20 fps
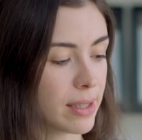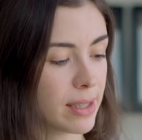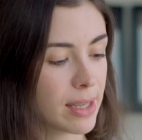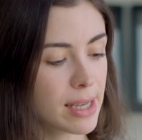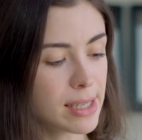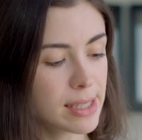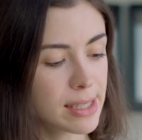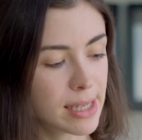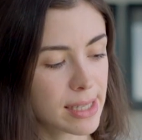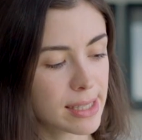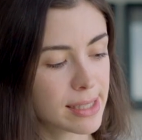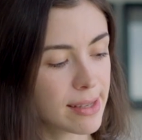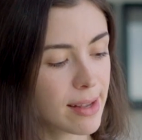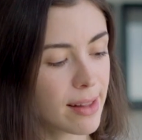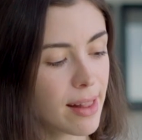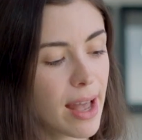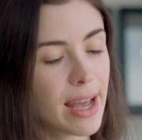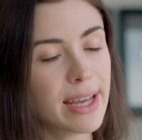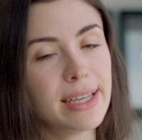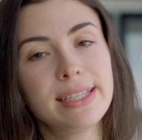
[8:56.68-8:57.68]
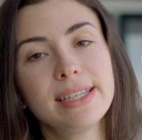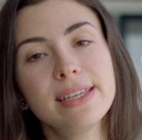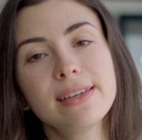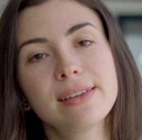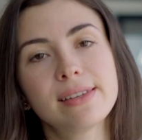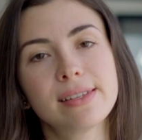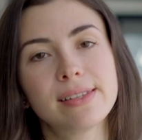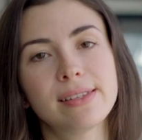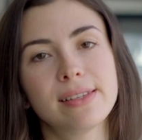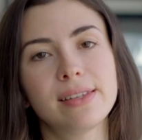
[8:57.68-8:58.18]
есть раздел
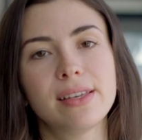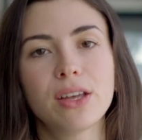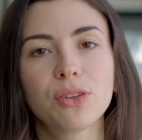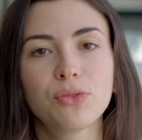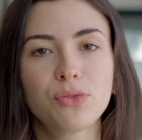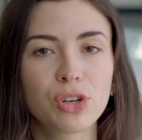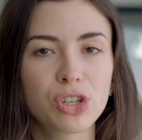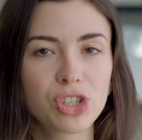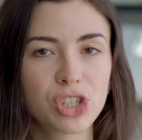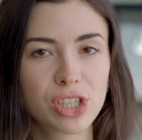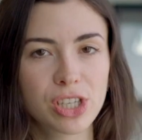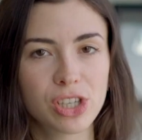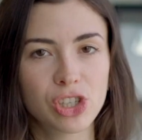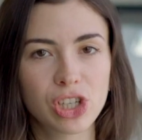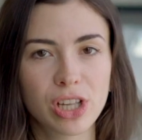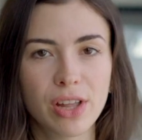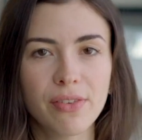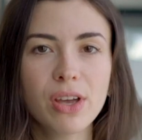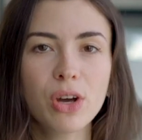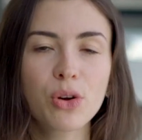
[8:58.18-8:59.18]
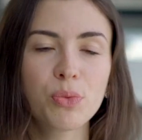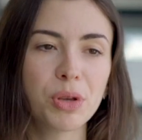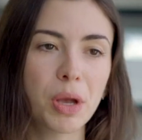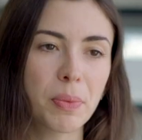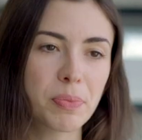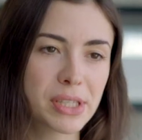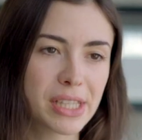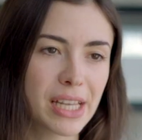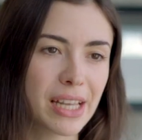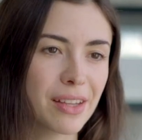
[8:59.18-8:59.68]
ideas, я творческий человек, у
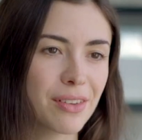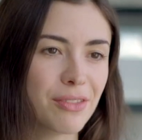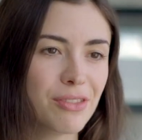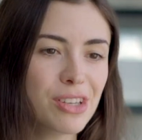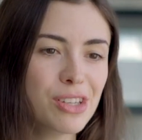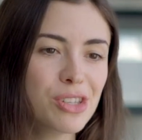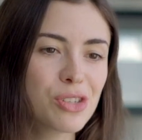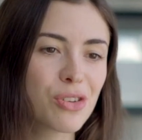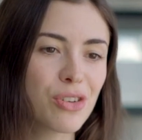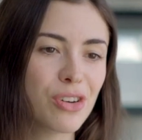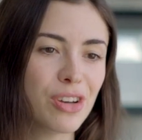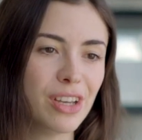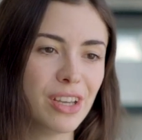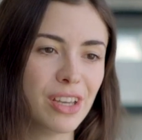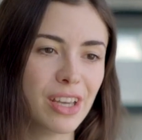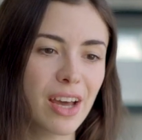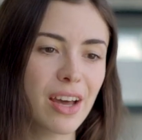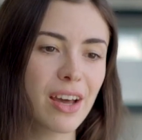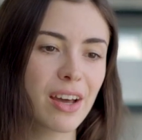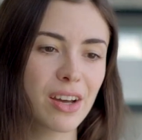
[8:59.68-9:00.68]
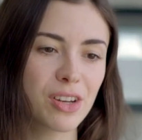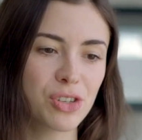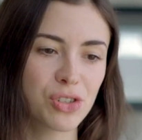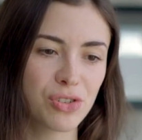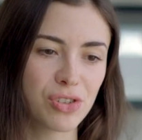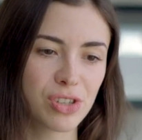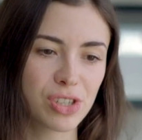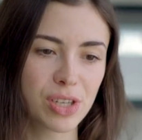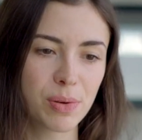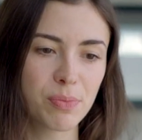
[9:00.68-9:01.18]
меня постоянно видео, и я
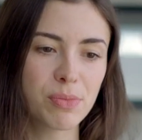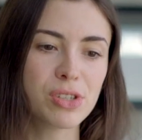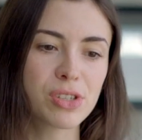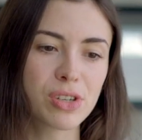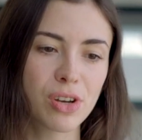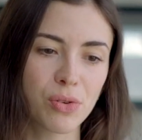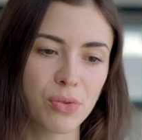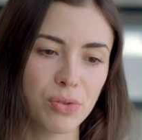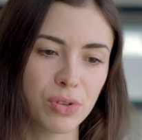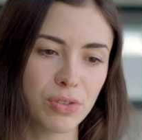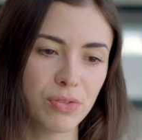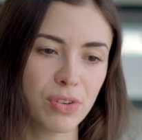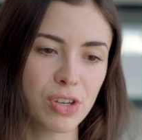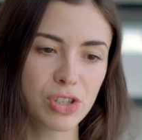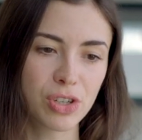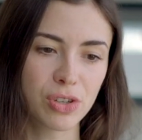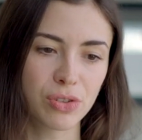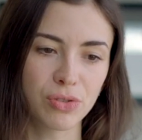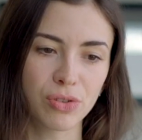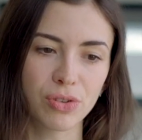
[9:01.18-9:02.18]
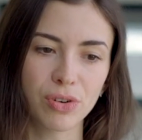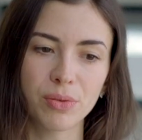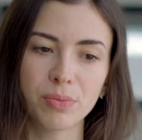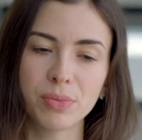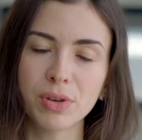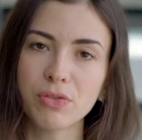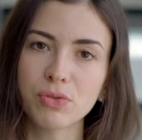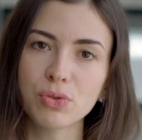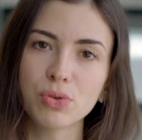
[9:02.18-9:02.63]
хочу не забыть какую-то вещь, которая мне